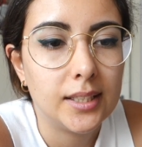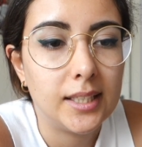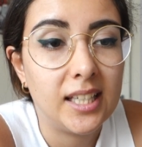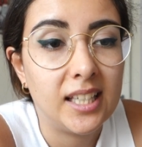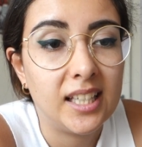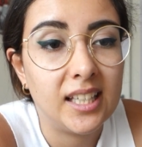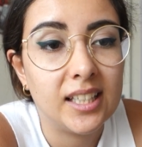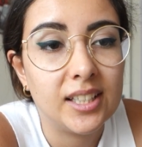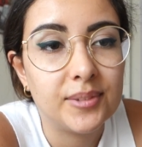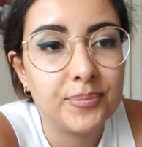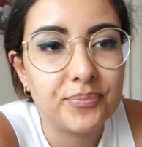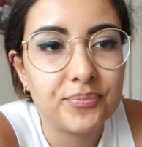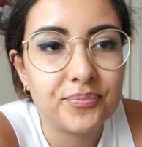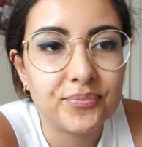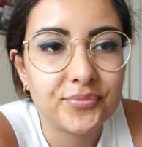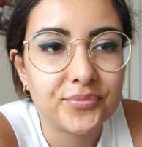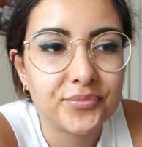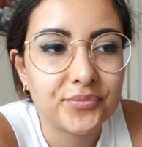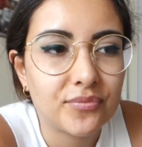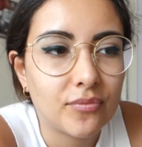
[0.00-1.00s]
e
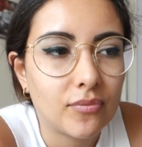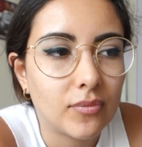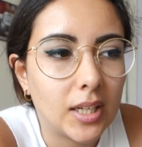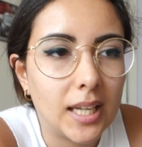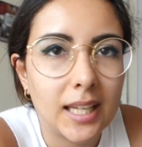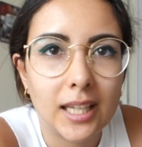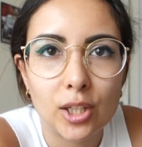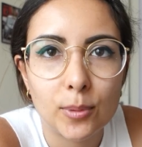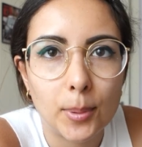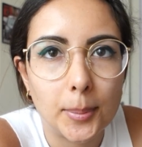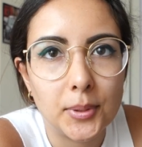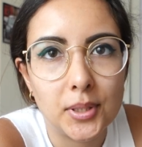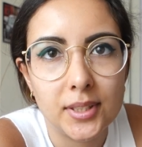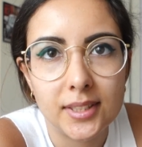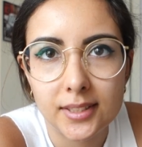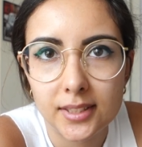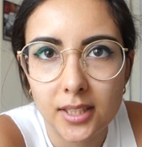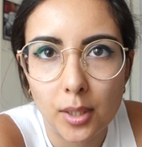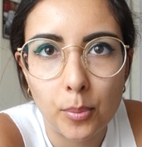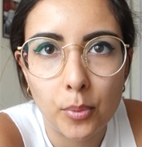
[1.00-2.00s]
era proprio
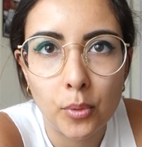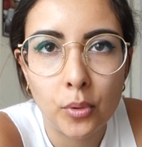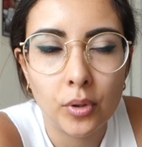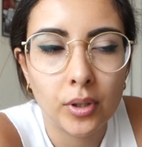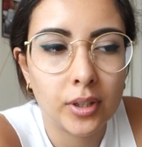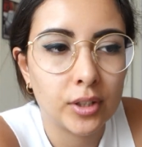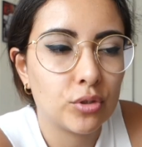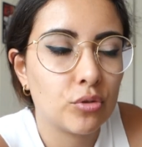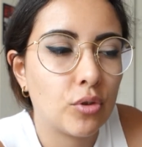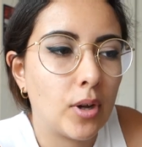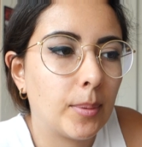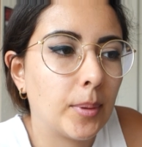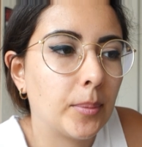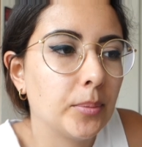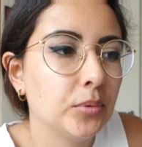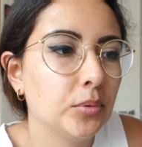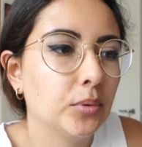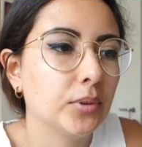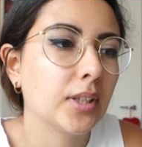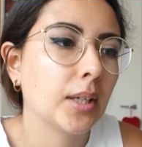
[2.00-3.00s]
in sapore, cioè
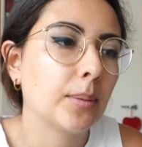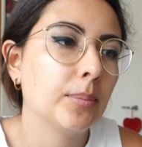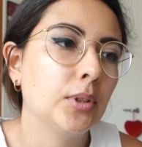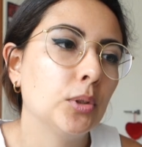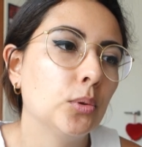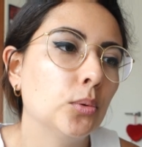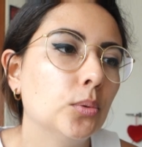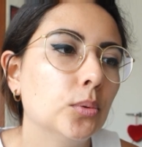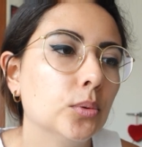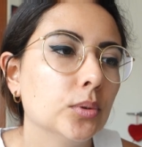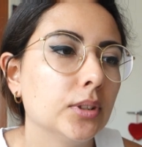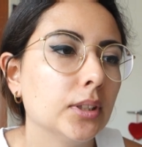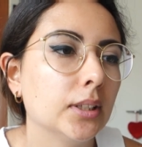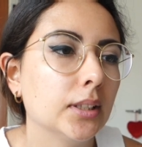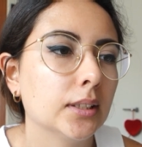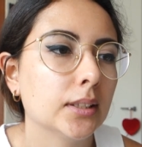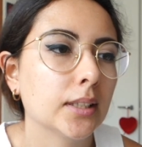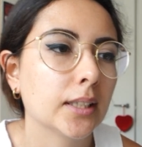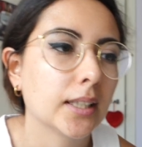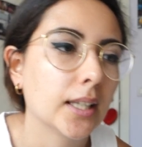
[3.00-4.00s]
proprio due o tre
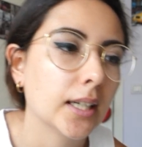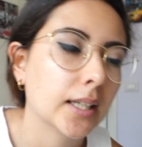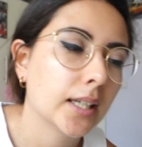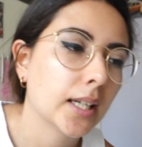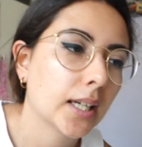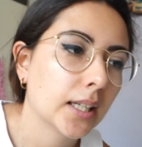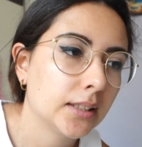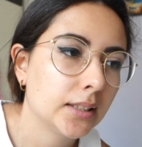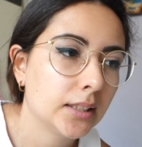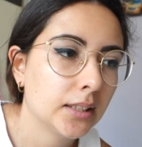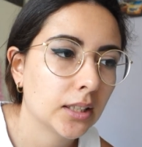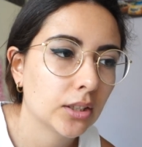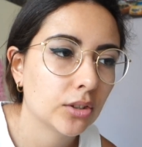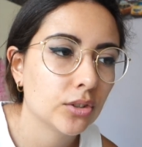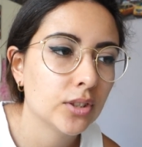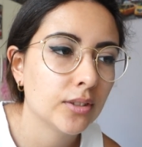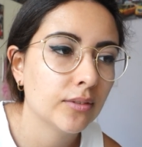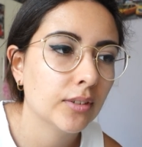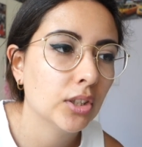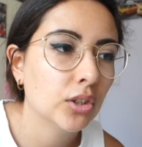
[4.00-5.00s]
minuti, una chiacchieratina
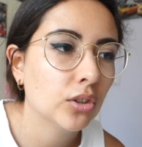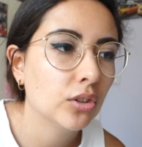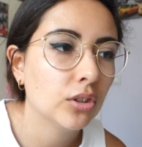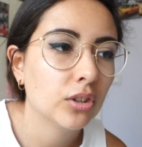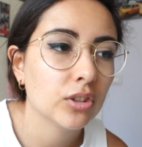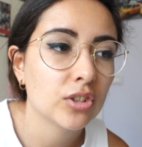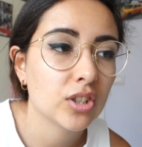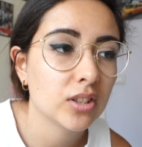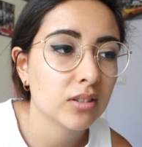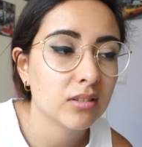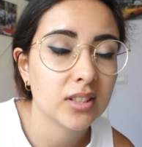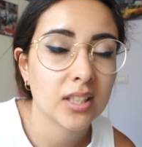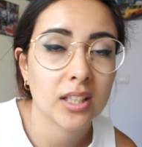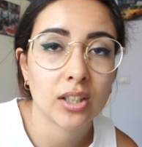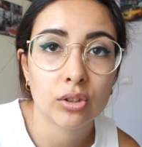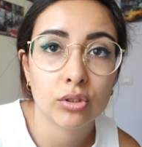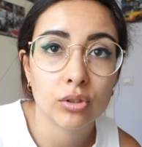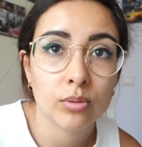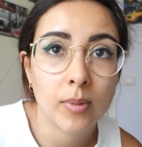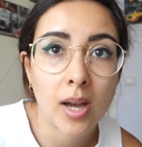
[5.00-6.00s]
così veloce,
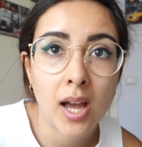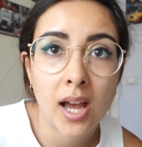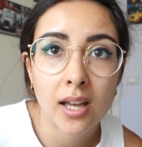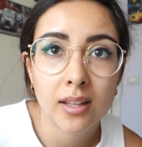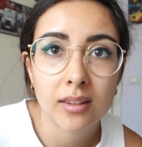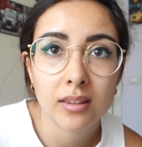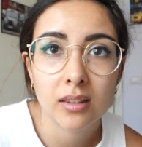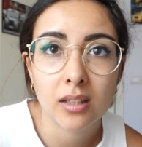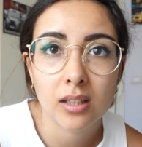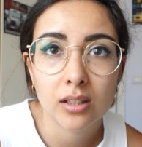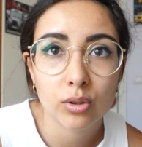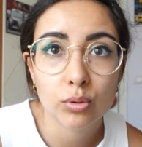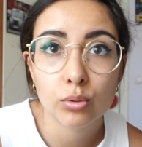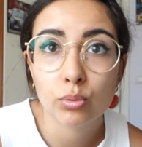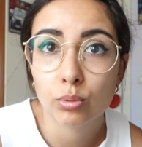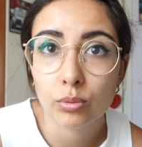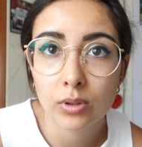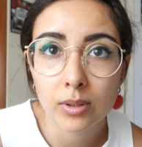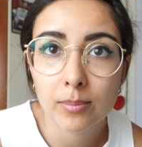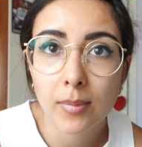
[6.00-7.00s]
zero domande
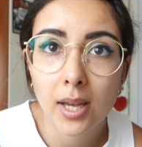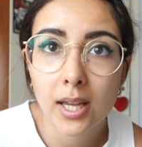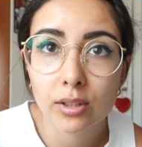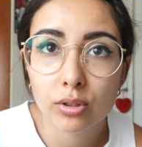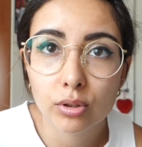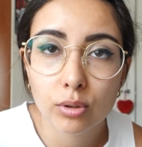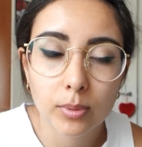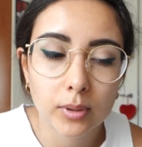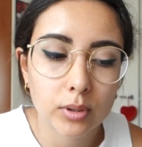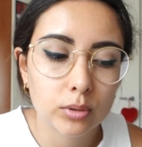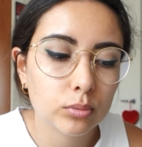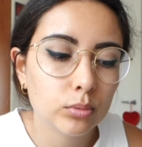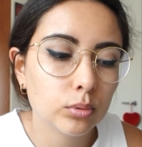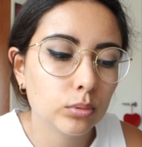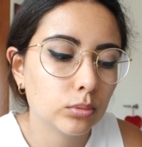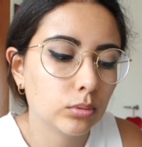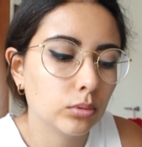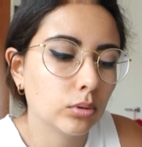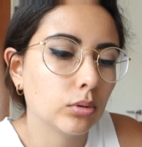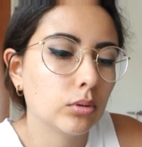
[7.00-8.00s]
su di me
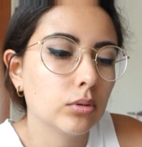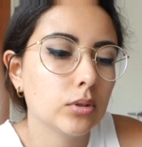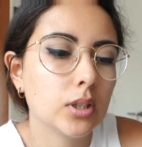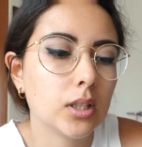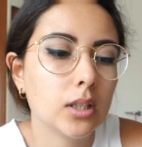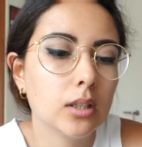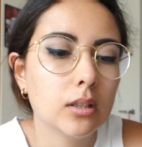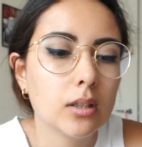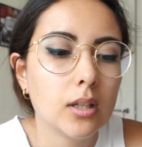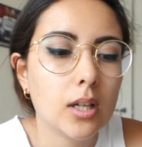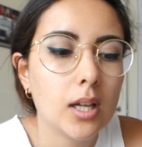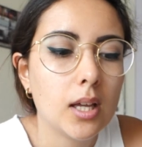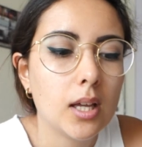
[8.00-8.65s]
soprattutto così.